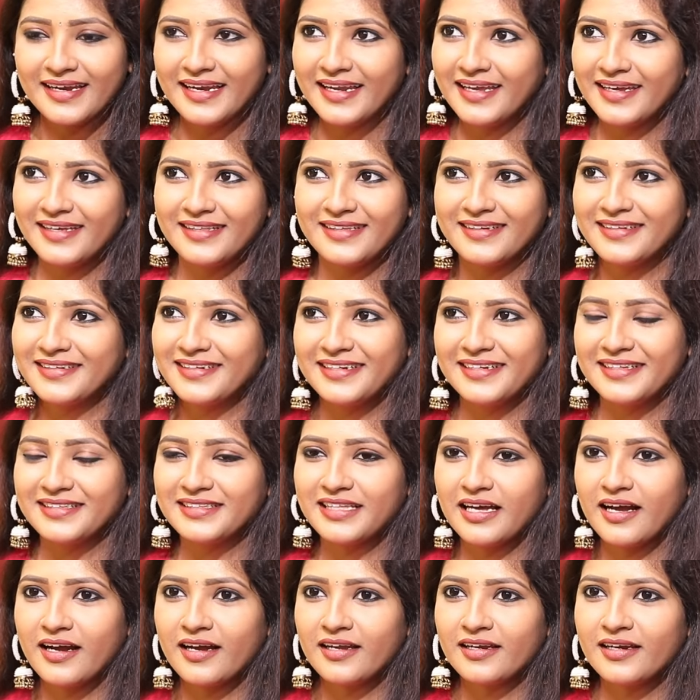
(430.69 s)
లేదండి
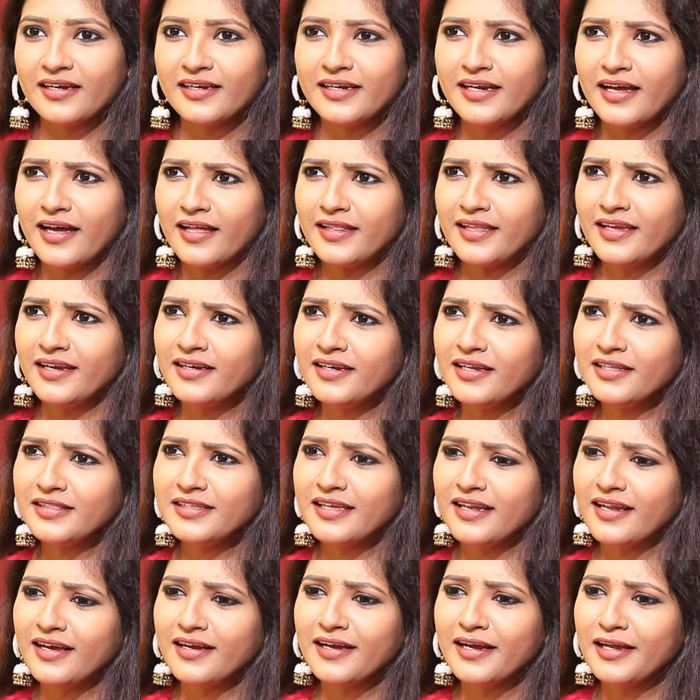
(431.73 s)
నేను తాగనంటే అదేంటి
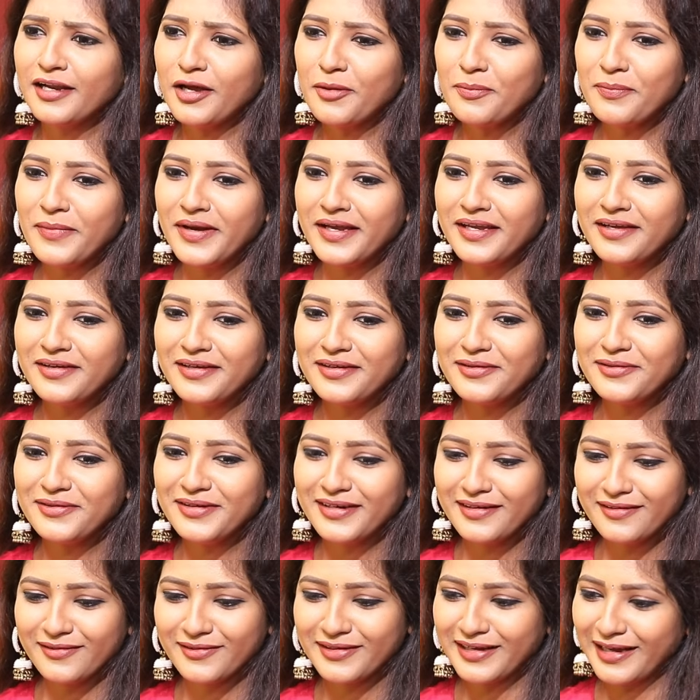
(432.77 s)
తెలంగాణ అమ్మాయి
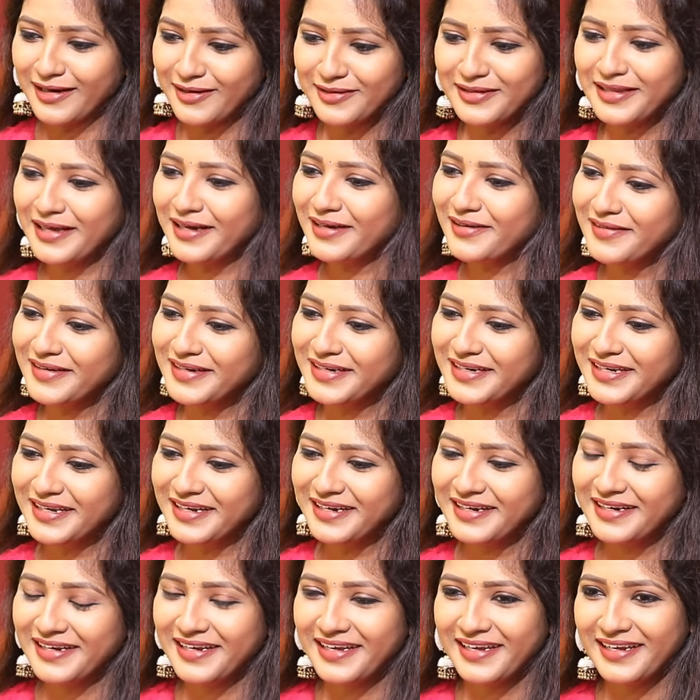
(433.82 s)
ఉంటే నువ్వు కళ్ళు తాగవేంటి
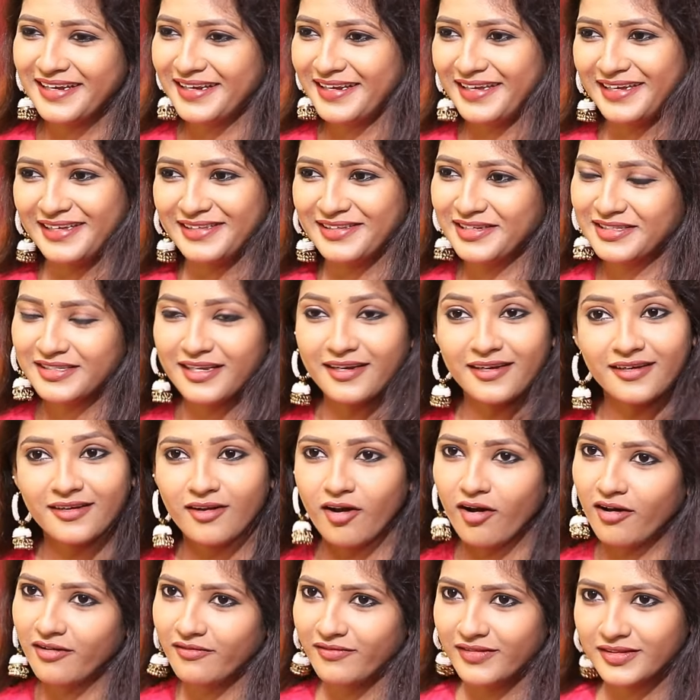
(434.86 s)
అంటే లేదు అసలు నేను
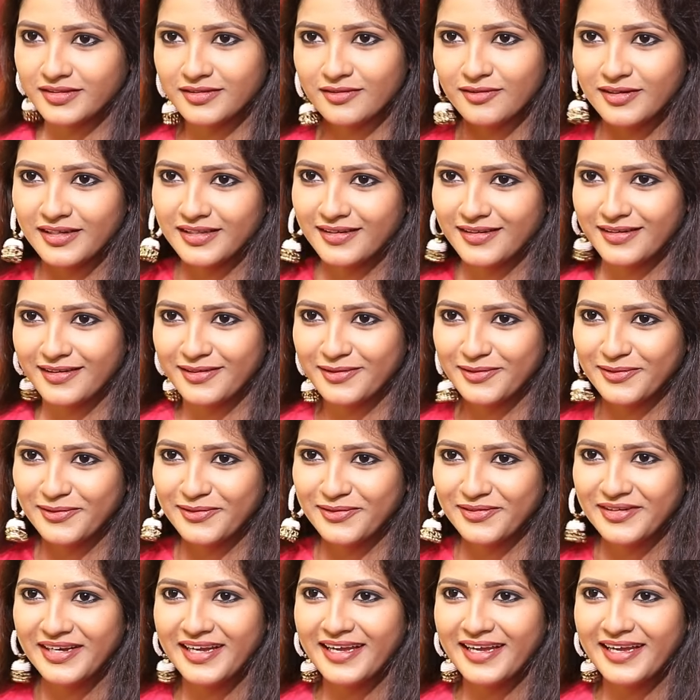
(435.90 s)
నాన్ వెజ్ కూడా తినను